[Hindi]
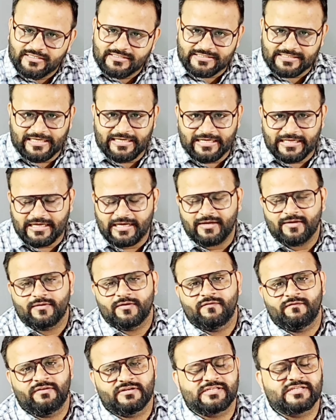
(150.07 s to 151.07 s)
सेल का
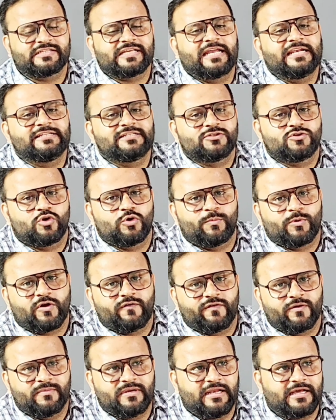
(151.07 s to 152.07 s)
वैसे सारी चीज़ों के ऊपर
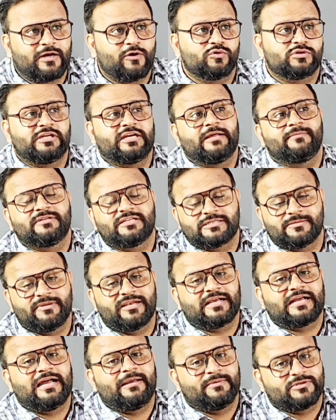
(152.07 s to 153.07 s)
ऑफर मिलेगा उसी टाइम जैसे
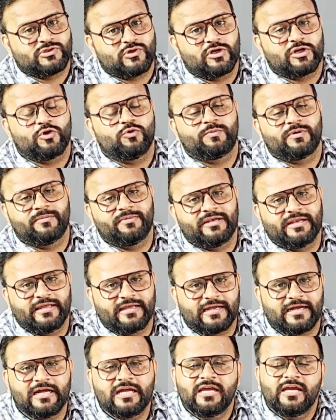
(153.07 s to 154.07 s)
मैंने कहा अमेजोन के ऊपर भी
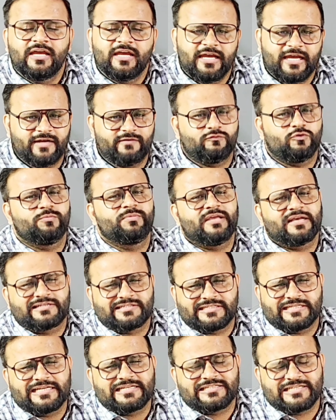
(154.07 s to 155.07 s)
रहेगा एंड वो भी
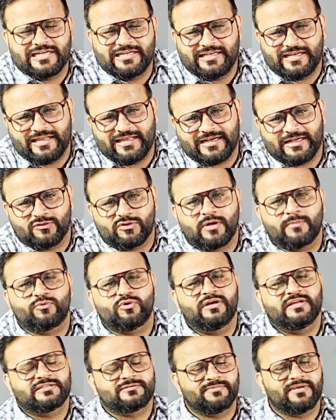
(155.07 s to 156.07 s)
एक्सटेंशन ही रहेगा तो आपको
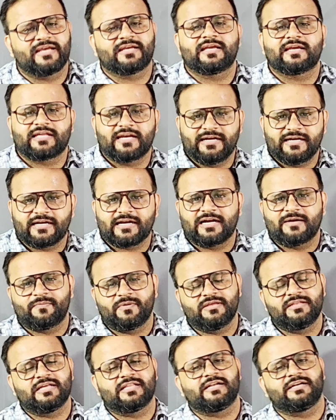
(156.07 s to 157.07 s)
एस के क्रेडिट कार्ड पर
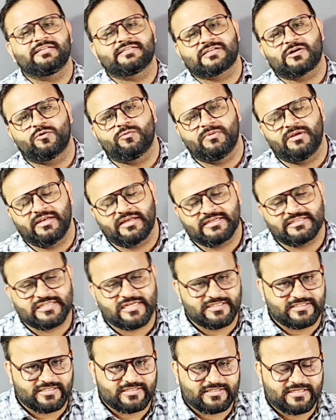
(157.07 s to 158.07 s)
ही ज़्यादा डिस्काउंट मिलने के
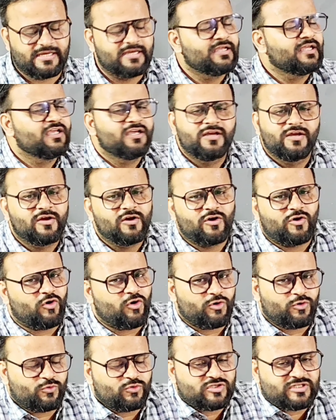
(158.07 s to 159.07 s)
चांसेस हैं
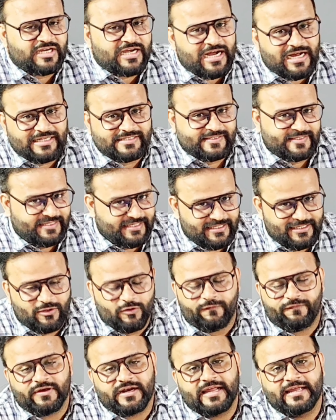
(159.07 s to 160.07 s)
और कुछ खास नहीं
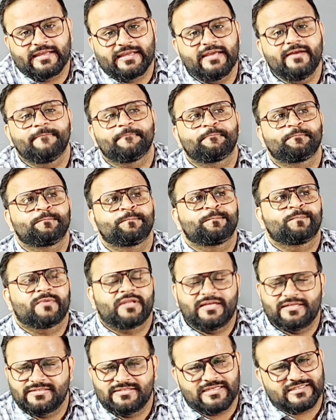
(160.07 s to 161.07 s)
ऑफर आएंगे
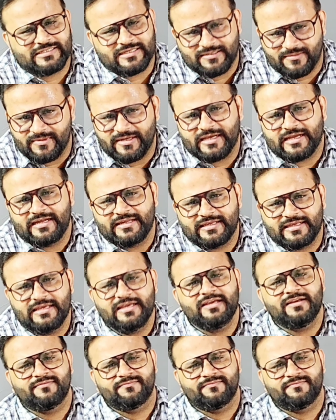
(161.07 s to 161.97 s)
एंड जैसा हमने कहा कि